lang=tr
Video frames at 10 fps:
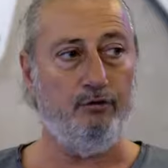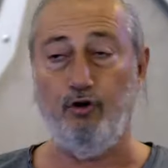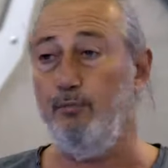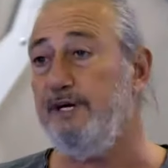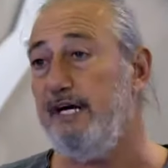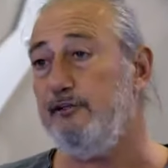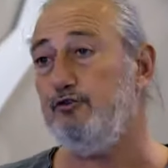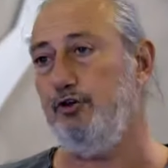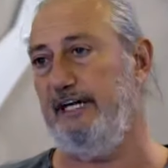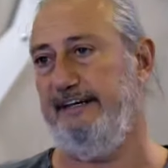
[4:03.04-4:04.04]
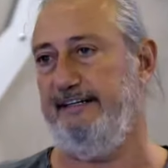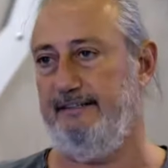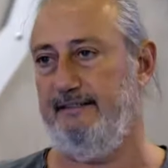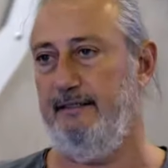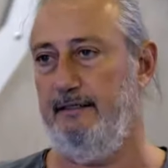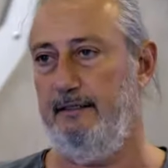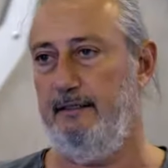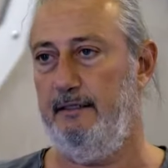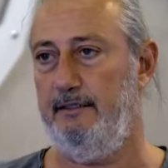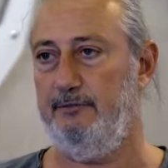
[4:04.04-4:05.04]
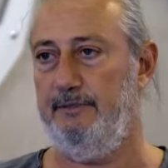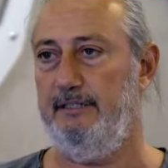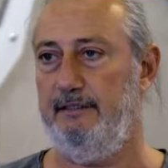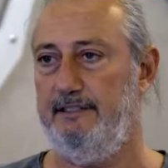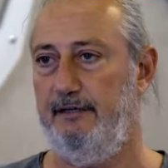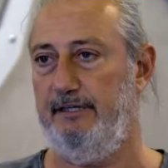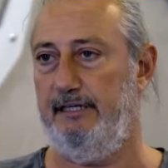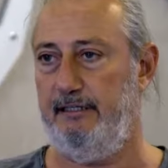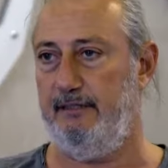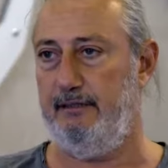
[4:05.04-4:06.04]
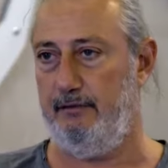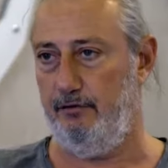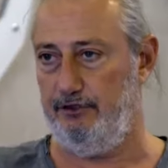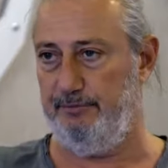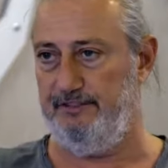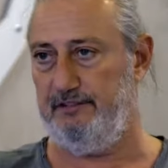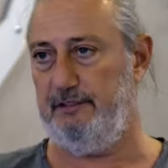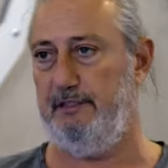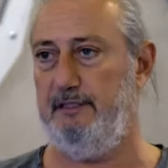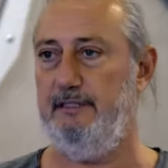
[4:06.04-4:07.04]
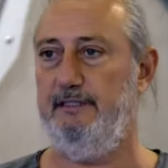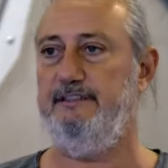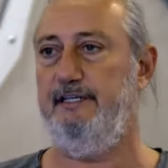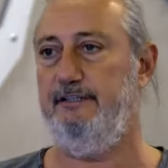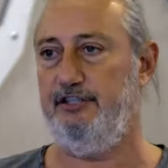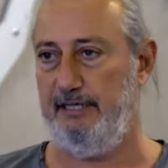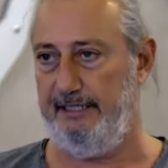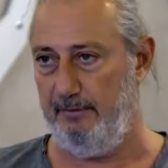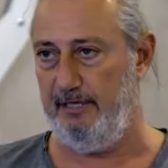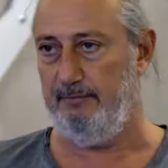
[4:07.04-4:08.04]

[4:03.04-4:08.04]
Son bir ayda çok ileri gitti. Şimdi sevgili hocamız e, Sayın Can Gem